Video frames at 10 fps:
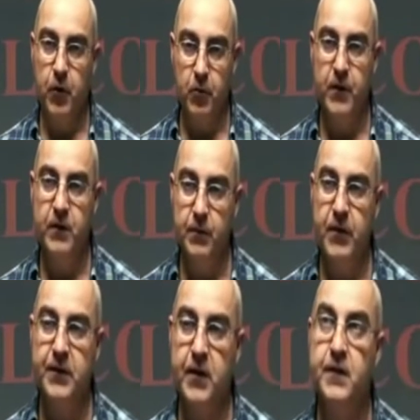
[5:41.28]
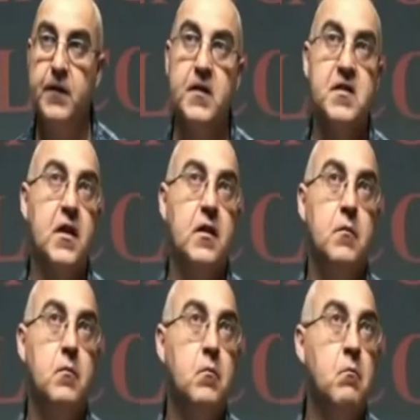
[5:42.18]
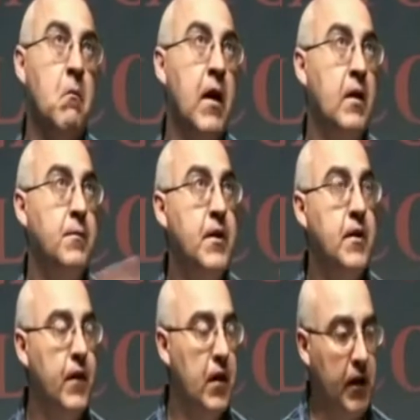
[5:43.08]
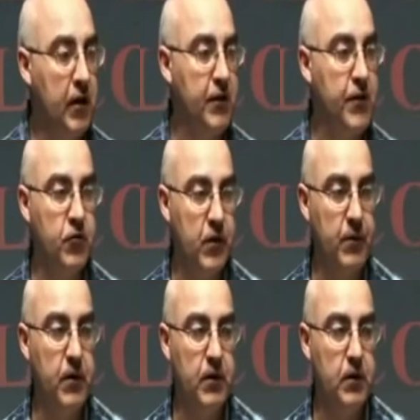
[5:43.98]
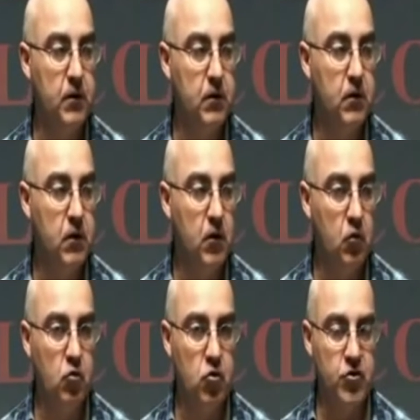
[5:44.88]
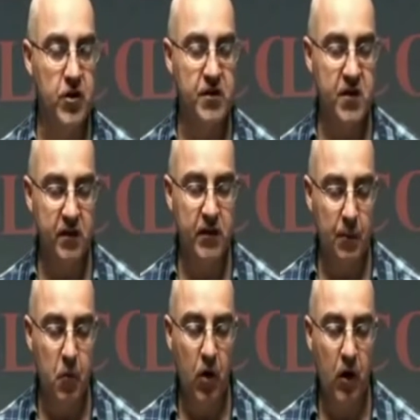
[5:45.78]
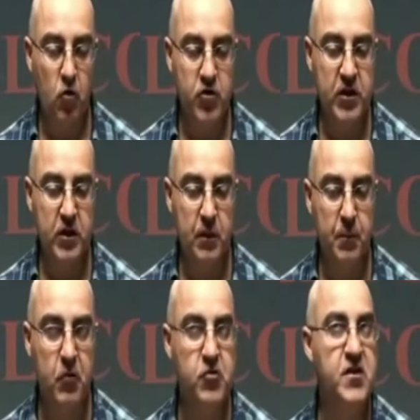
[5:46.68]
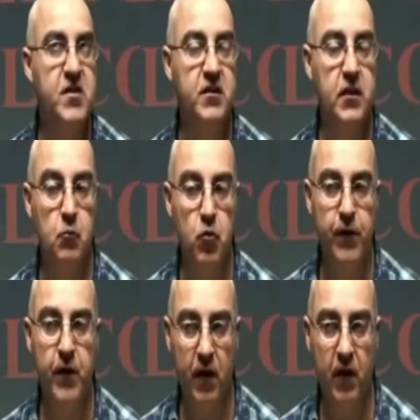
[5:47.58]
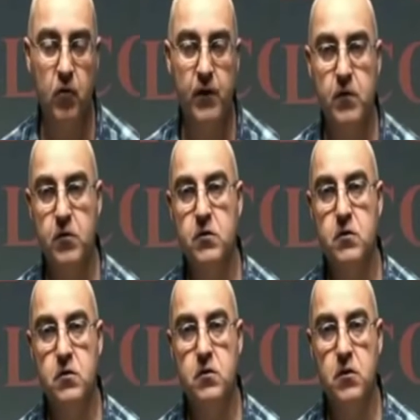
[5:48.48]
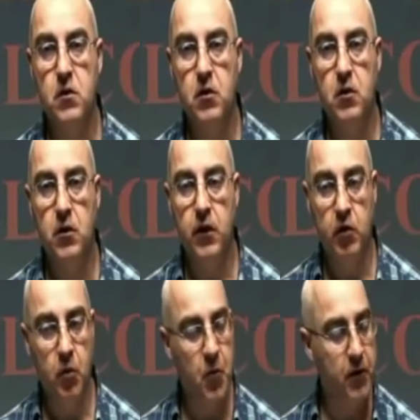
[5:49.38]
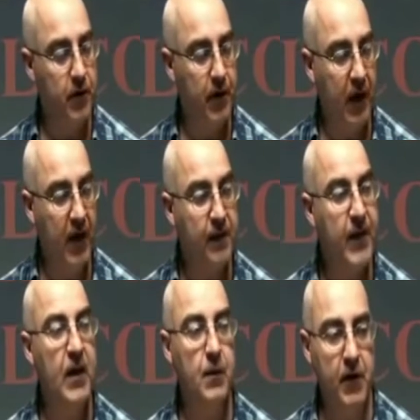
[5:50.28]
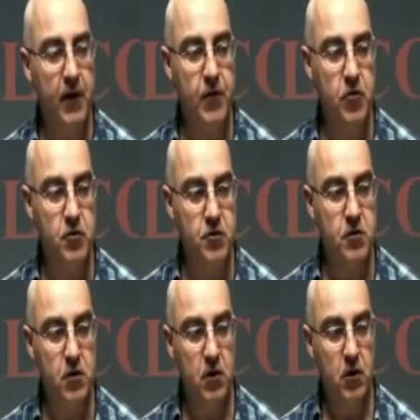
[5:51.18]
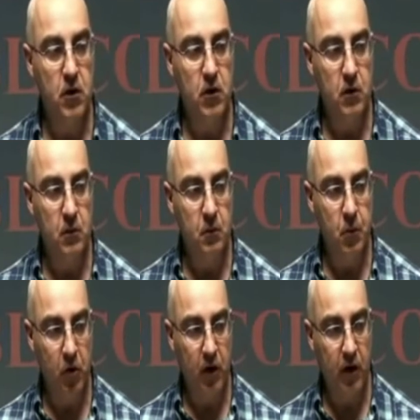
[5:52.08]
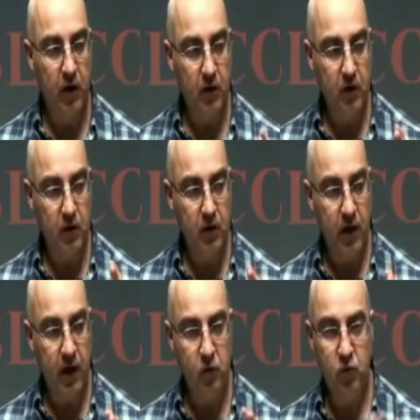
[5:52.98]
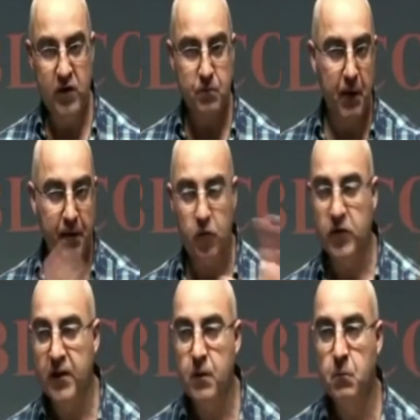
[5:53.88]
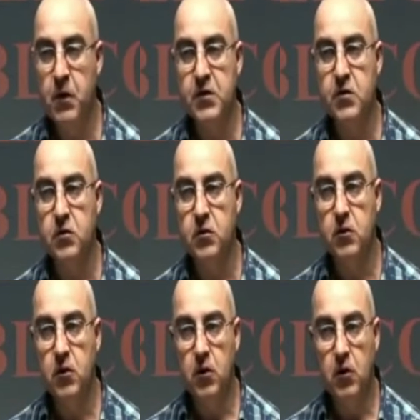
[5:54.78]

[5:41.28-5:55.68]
Pero evidentemente ante esa maravilla de la creación divina, uno se siente poca cosa, pero se siente muy cercano a Dios. Y no puede dejar de alabar a Dios, porque en un espacio tan inmenso